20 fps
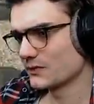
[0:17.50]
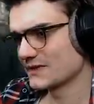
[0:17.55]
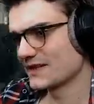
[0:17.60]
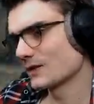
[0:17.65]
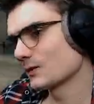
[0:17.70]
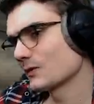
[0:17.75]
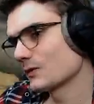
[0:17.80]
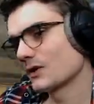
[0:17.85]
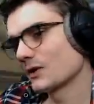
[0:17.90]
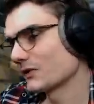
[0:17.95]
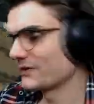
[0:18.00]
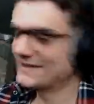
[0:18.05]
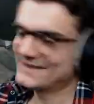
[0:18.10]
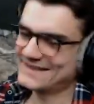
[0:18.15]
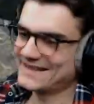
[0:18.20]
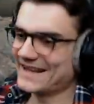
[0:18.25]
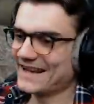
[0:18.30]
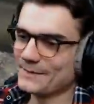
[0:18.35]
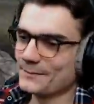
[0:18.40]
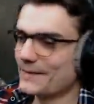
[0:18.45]

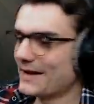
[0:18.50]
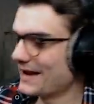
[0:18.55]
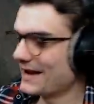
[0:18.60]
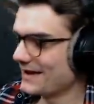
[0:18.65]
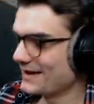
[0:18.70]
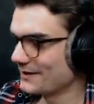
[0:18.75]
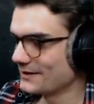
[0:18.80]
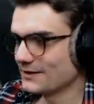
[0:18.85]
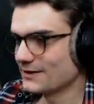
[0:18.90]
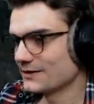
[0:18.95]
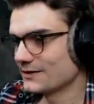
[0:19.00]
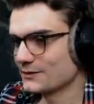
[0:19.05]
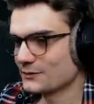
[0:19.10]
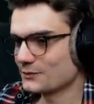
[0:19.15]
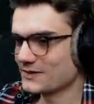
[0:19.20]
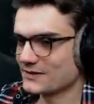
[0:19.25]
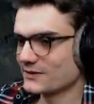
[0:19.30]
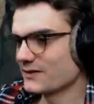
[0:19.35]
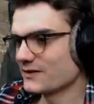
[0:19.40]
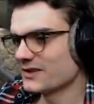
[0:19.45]
55 balles,
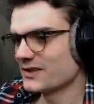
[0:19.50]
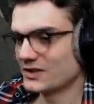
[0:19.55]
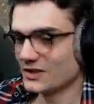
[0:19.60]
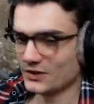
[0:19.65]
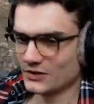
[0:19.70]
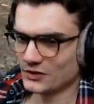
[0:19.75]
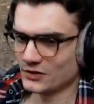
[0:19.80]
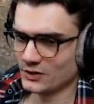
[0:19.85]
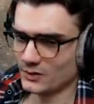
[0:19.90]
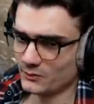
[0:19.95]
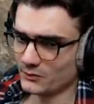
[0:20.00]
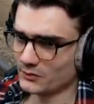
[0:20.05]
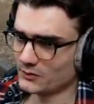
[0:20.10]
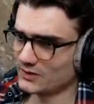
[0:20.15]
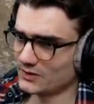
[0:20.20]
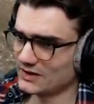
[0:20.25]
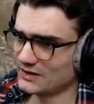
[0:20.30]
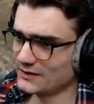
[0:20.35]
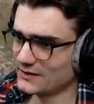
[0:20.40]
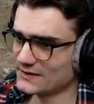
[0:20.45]
70 chargeurs pour
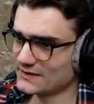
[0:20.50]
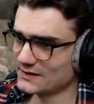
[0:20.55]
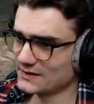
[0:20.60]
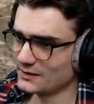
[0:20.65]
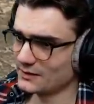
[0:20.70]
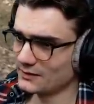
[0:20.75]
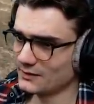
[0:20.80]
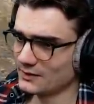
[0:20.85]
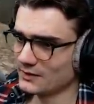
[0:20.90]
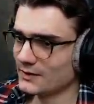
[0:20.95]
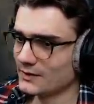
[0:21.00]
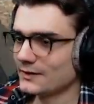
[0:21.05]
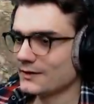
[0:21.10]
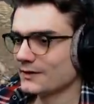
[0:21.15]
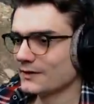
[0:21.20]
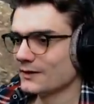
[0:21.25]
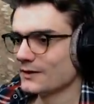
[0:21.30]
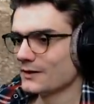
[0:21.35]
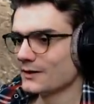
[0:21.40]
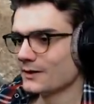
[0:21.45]
tuer un adversaire,
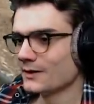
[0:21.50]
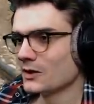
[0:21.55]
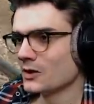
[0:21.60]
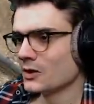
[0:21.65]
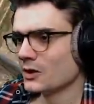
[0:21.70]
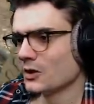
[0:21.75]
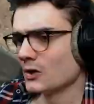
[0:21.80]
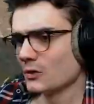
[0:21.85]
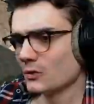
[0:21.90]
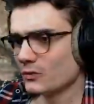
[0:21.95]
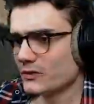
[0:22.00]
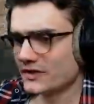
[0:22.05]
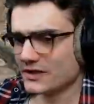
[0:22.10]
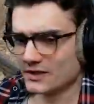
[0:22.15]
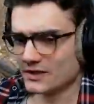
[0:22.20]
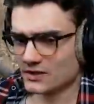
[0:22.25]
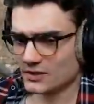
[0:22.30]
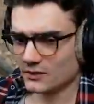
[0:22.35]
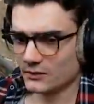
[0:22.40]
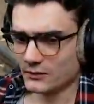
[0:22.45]
ou 10
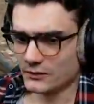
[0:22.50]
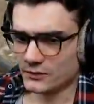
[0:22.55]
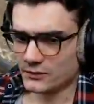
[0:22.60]
headshots de